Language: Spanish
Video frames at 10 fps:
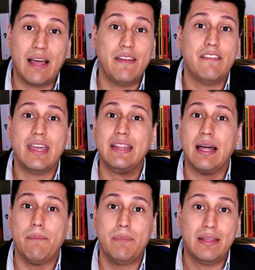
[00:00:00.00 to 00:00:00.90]

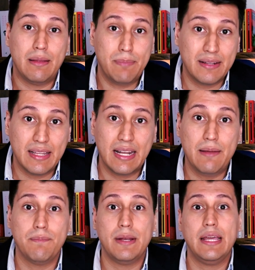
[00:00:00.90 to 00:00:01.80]
vivienda, perder el
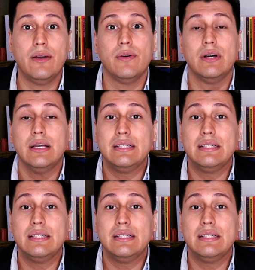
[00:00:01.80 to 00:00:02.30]
empleo,